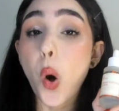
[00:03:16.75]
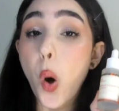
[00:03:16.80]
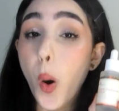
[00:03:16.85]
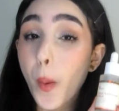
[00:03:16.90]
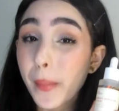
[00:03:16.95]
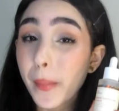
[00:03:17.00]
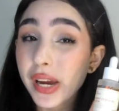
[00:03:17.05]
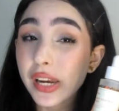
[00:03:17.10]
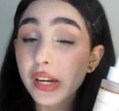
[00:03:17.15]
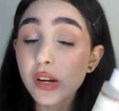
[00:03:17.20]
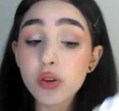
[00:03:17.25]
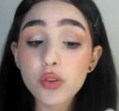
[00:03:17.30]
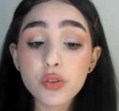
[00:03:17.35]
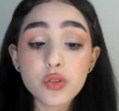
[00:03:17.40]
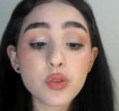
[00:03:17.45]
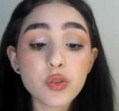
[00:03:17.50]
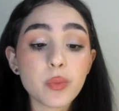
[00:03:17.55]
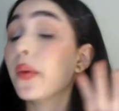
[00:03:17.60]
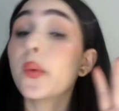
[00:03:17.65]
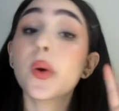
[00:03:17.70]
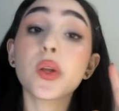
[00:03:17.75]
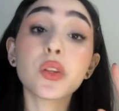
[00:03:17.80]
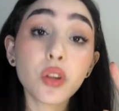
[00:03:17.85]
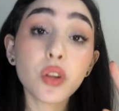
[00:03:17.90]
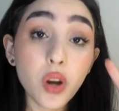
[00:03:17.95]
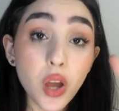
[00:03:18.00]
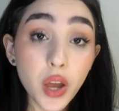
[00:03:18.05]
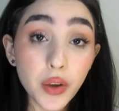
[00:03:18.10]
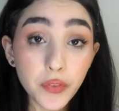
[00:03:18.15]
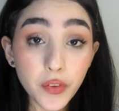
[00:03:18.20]
o menos En cuanto
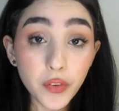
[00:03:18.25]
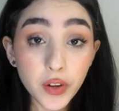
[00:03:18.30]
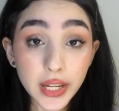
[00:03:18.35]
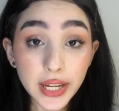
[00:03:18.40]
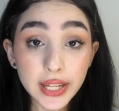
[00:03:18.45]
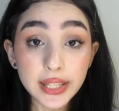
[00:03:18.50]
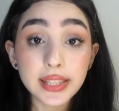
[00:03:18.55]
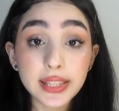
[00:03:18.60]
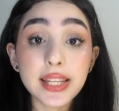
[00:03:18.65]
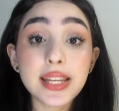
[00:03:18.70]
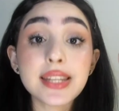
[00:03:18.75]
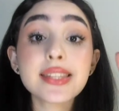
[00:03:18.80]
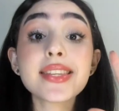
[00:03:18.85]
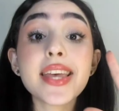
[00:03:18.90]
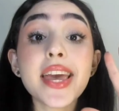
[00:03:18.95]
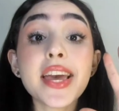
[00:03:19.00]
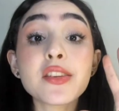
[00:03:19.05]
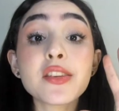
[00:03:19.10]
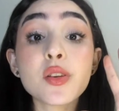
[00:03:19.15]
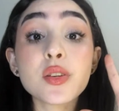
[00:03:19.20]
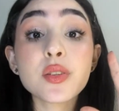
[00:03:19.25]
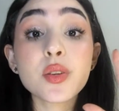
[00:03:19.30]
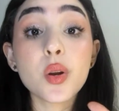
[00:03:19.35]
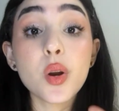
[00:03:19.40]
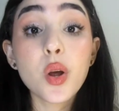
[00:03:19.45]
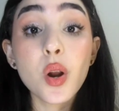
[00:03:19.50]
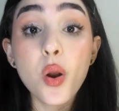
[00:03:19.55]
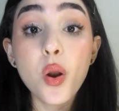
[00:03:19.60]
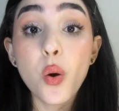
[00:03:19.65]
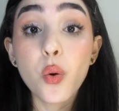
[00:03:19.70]
a los esfoliantes, Esos
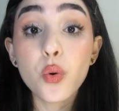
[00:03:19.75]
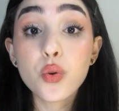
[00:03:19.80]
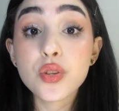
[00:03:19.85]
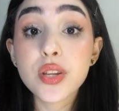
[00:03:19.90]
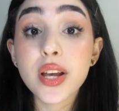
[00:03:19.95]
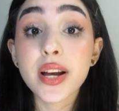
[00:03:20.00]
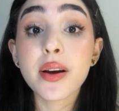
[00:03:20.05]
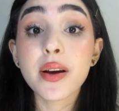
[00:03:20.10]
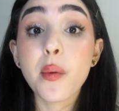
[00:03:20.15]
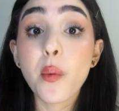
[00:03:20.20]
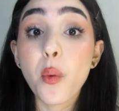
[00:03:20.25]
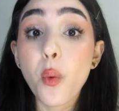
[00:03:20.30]
solos los usan